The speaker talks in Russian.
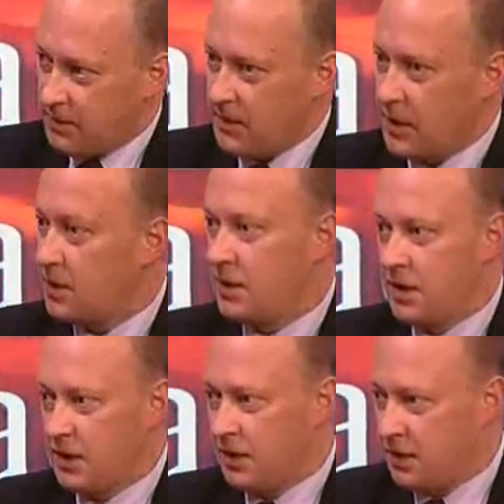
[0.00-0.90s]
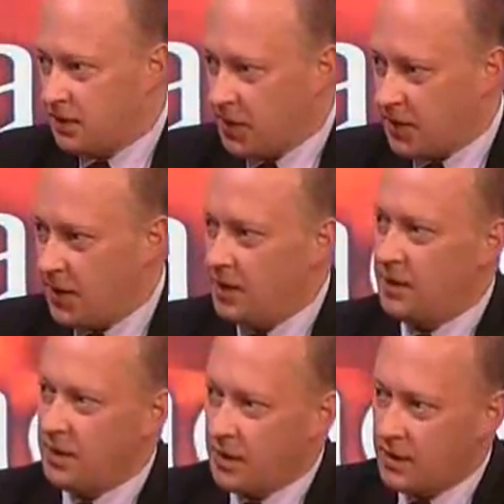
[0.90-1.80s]
Это не, не смертельно,
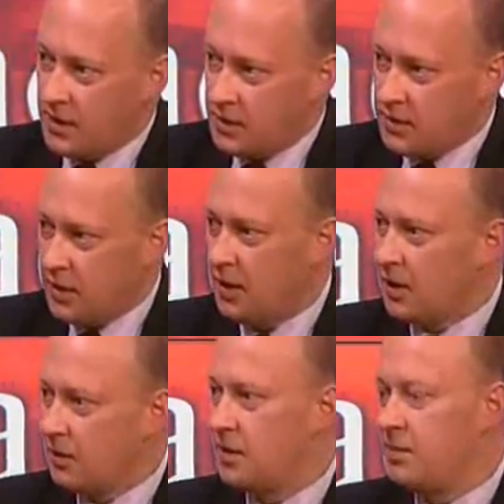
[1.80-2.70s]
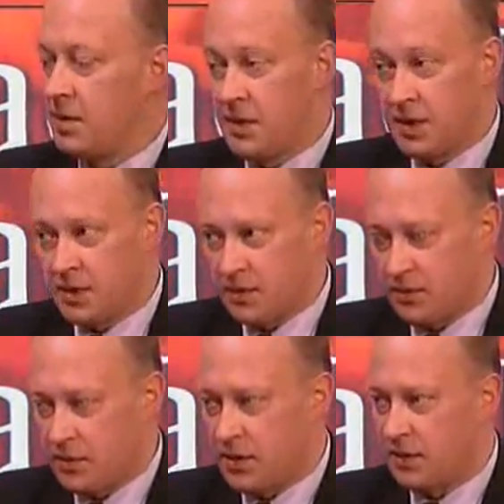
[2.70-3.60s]
не критично, но тем не менее это
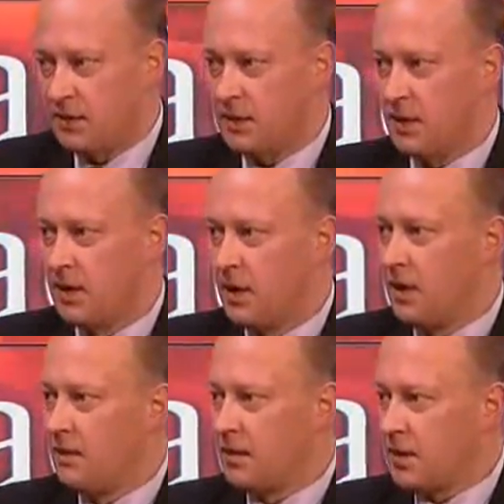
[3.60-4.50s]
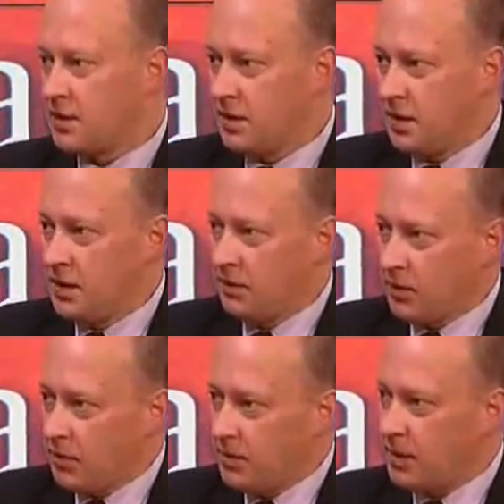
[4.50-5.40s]
существенно. В отношении
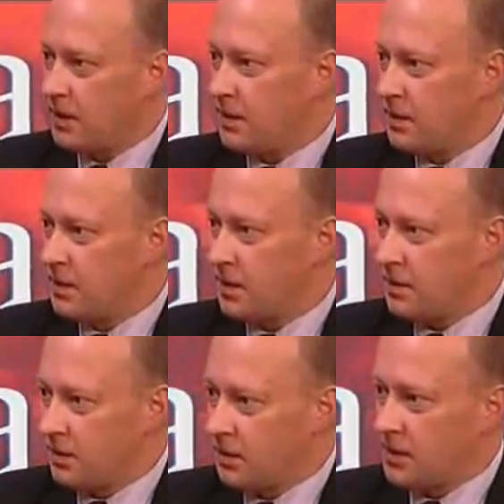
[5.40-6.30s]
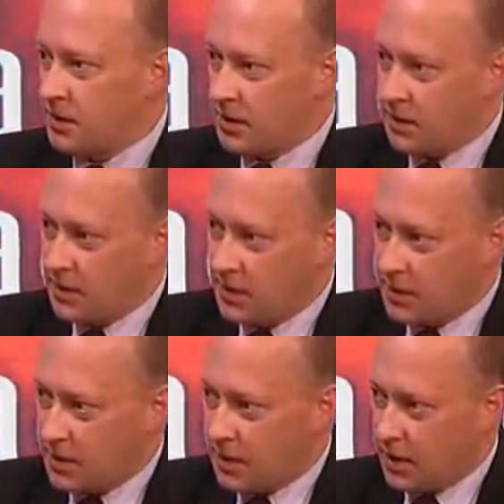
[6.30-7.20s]
Европы сейчас ситуация несколько
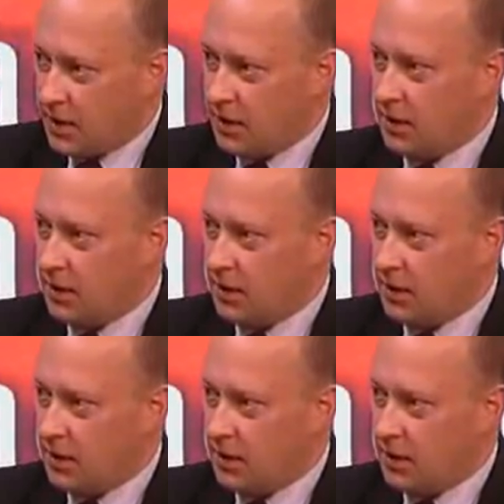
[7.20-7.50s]
иная.